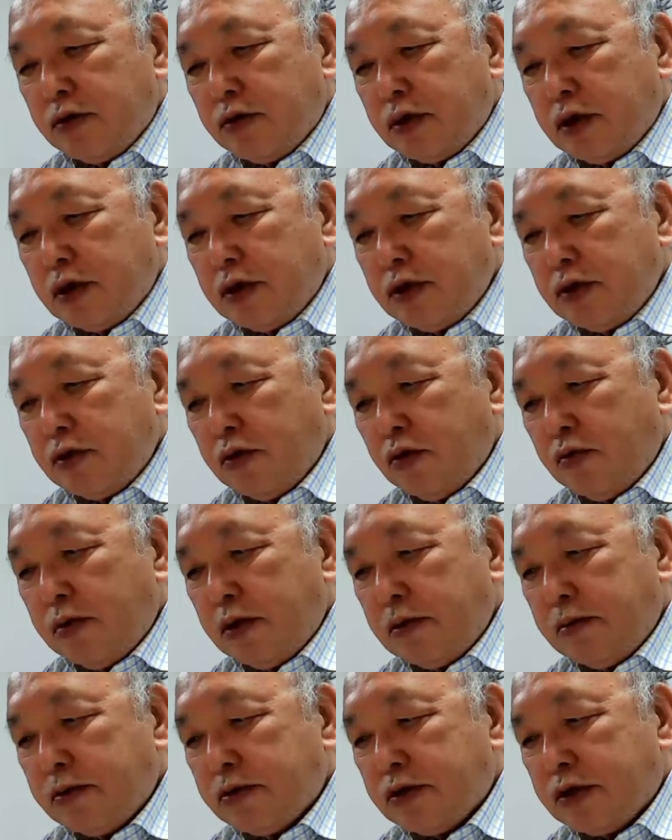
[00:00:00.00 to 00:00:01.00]
年にノーベル
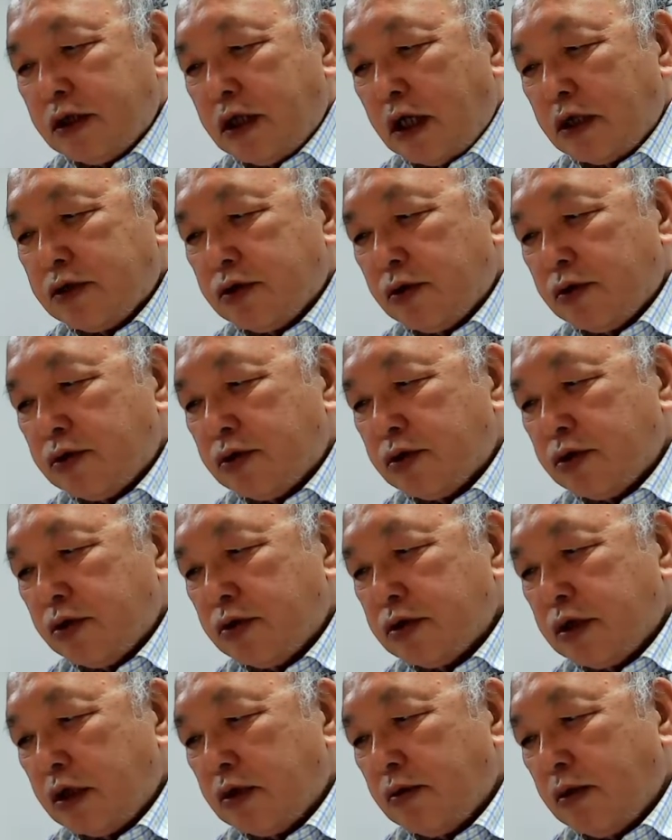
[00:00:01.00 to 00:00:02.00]
物理学賞を受賞し
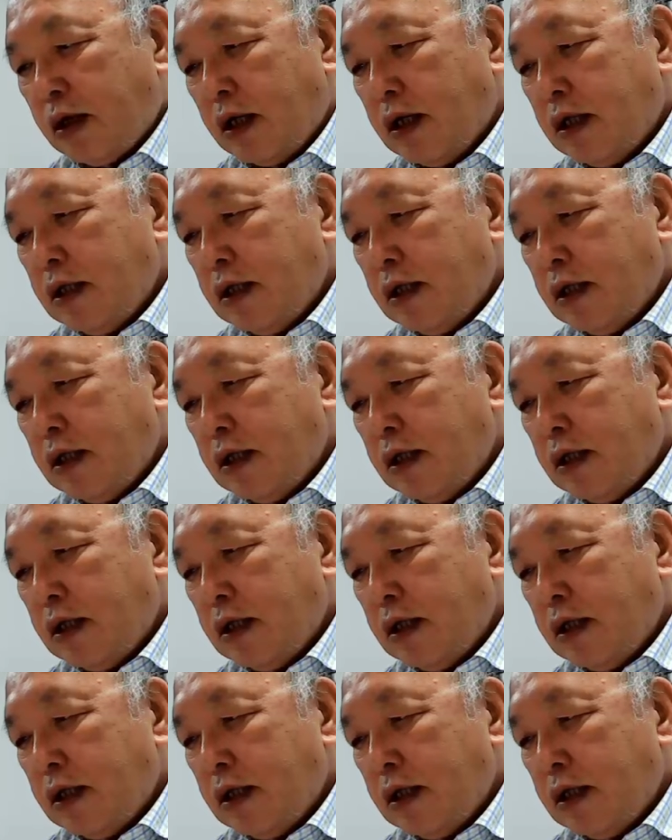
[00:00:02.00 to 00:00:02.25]
たのは